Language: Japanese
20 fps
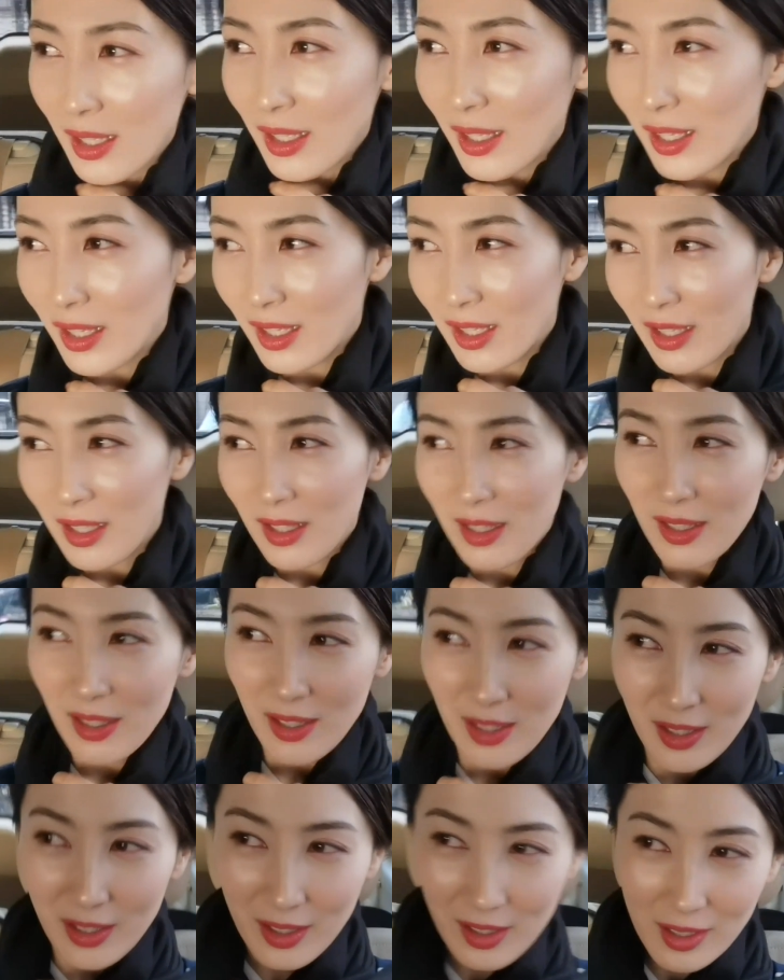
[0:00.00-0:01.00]
ね
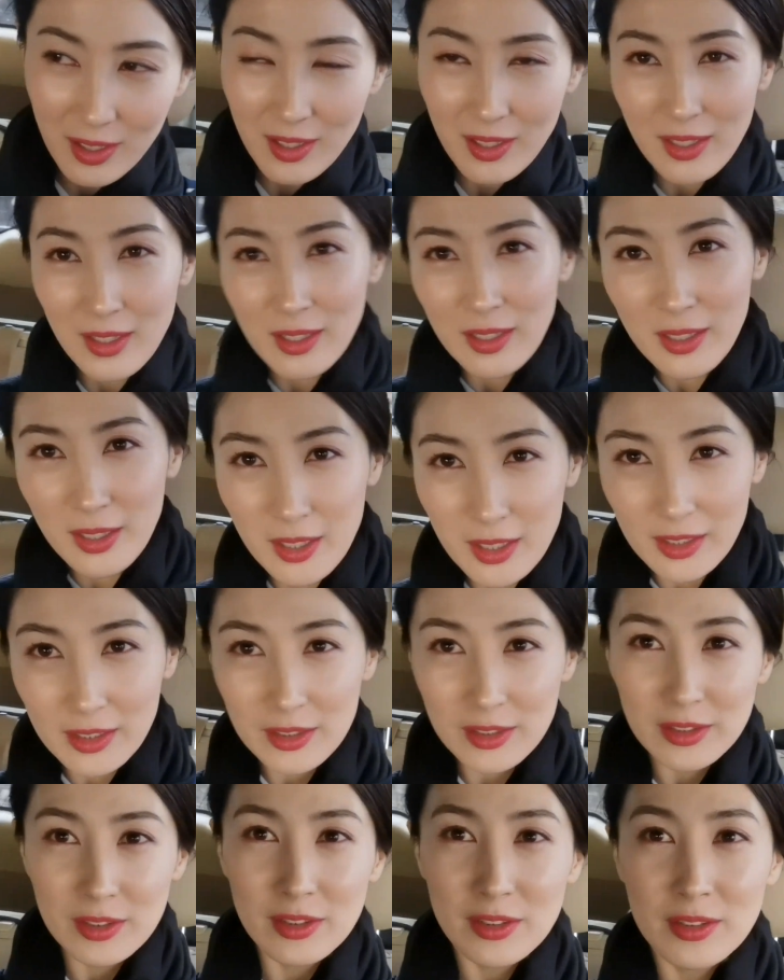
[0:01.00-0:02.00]
お疲れ様で
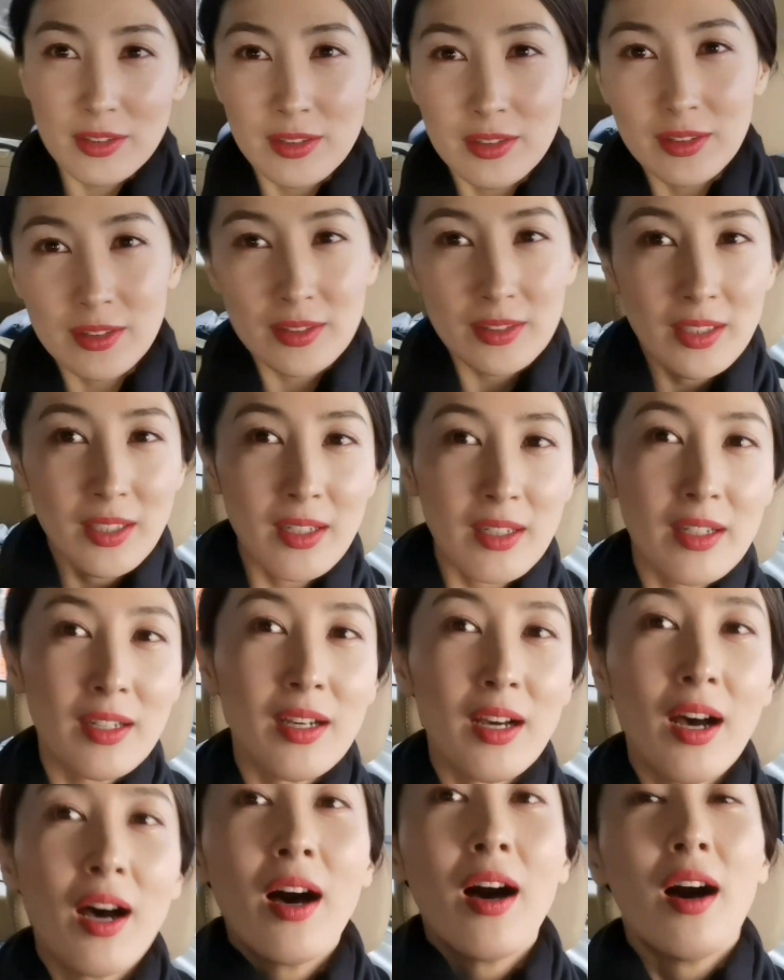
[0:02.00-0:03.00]
した。みんなすごい喜
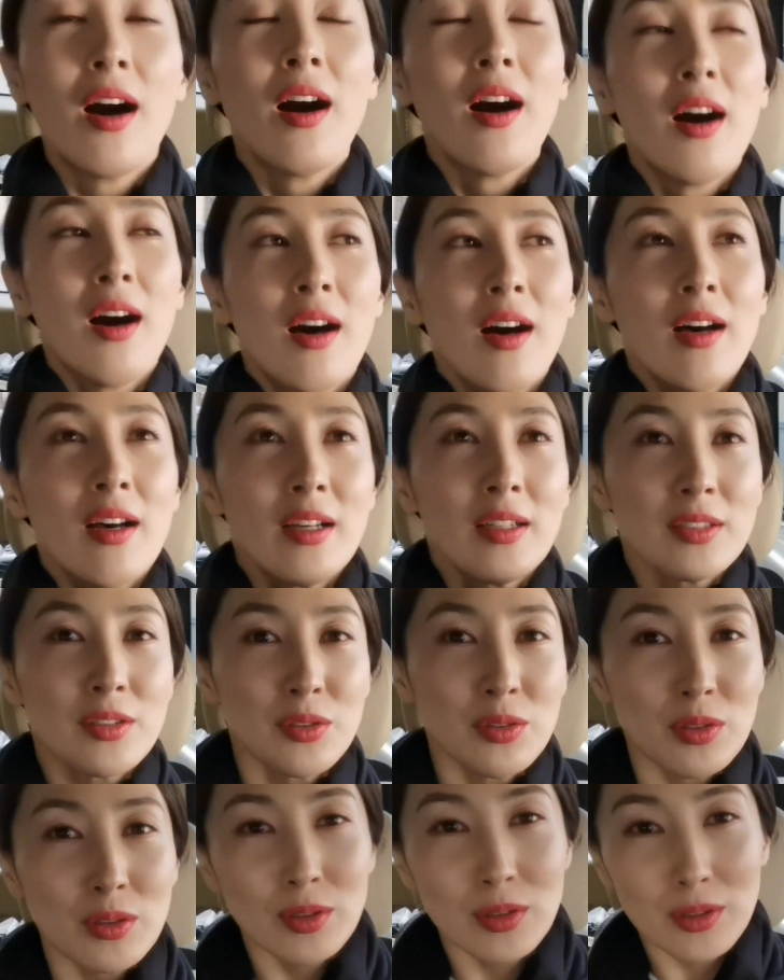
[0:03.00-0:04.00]
んでたね。
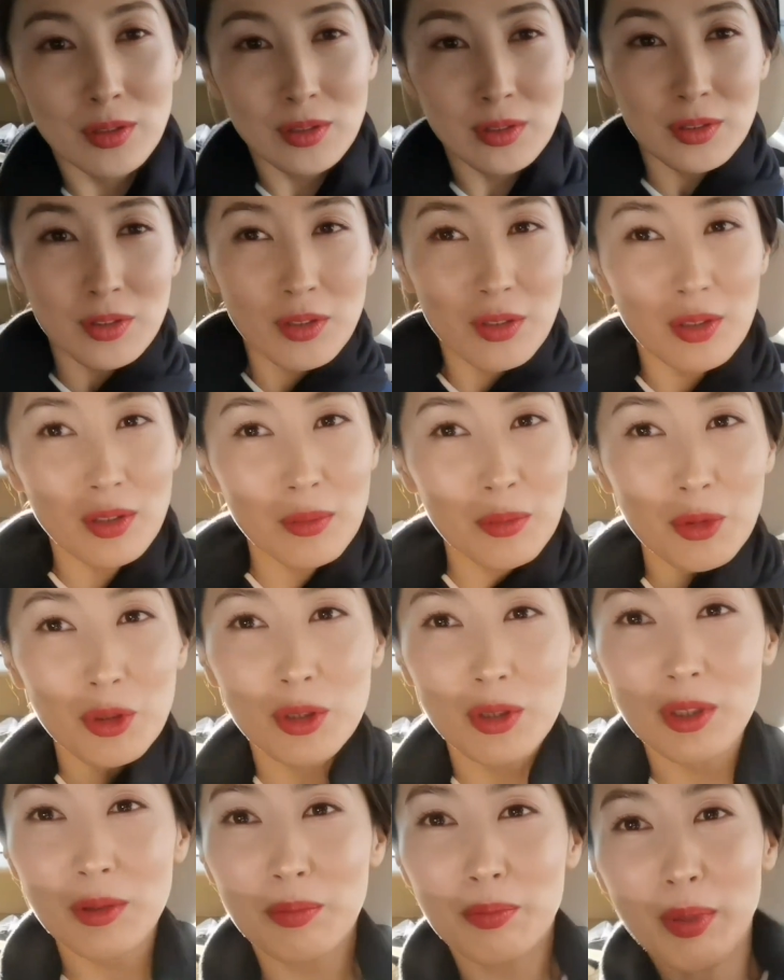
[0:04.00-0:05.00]
ほんと、も
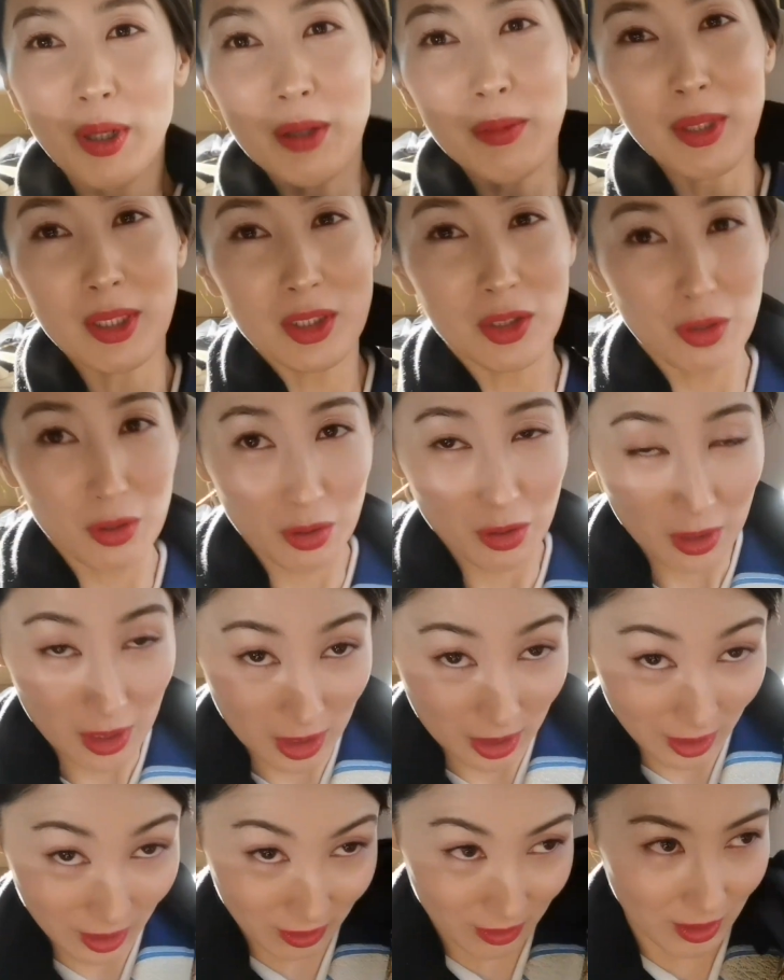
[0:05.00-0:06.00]
ういっぱい街の人が来
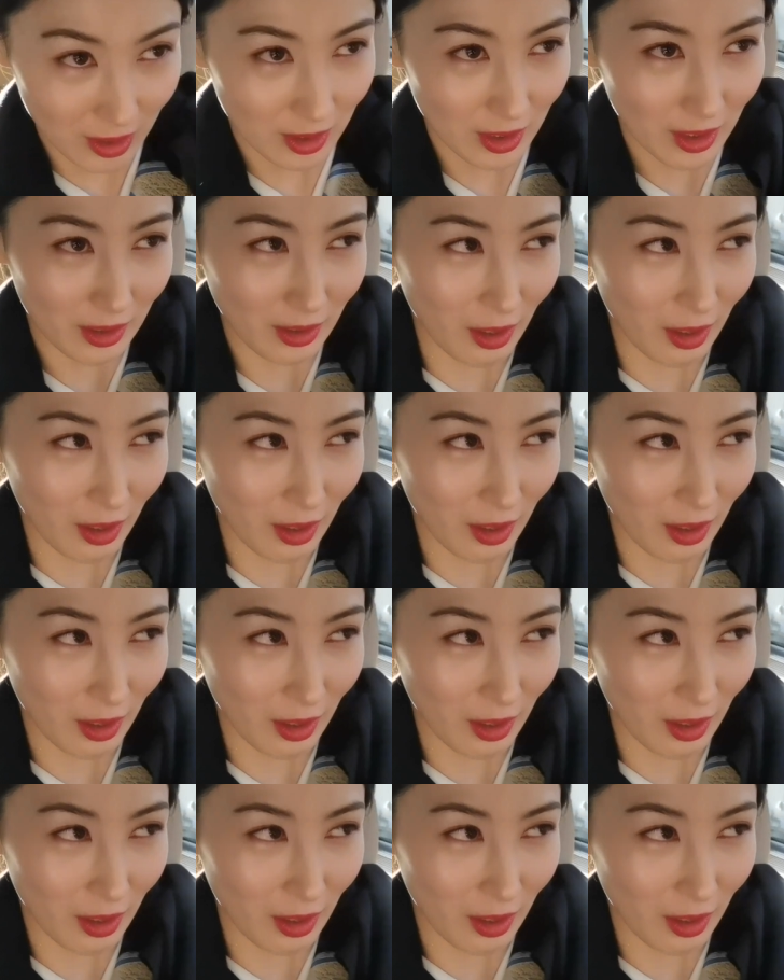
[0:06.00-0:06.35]
てくれたね。